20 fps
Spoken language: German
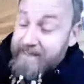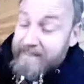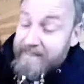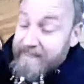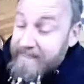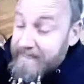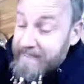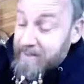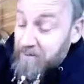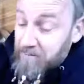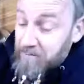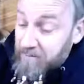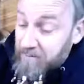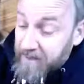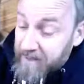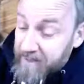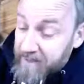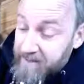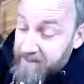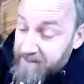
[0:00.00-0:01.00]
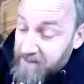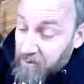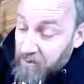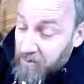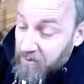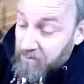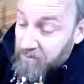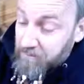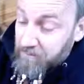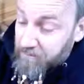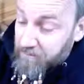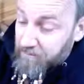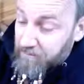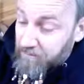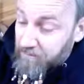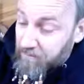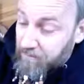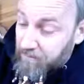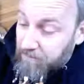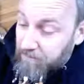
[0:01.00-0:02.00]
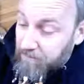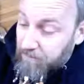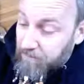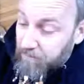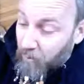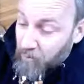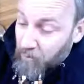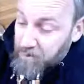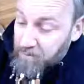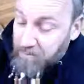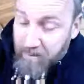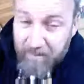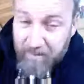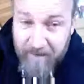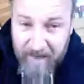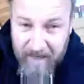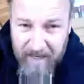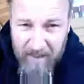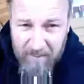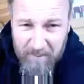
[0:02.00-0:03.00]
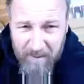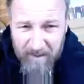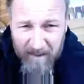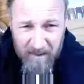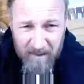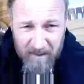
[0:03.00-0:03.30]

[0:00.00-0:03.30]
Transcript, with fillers: liegt. Und wenn ich jetzt sage, was bewege ich mit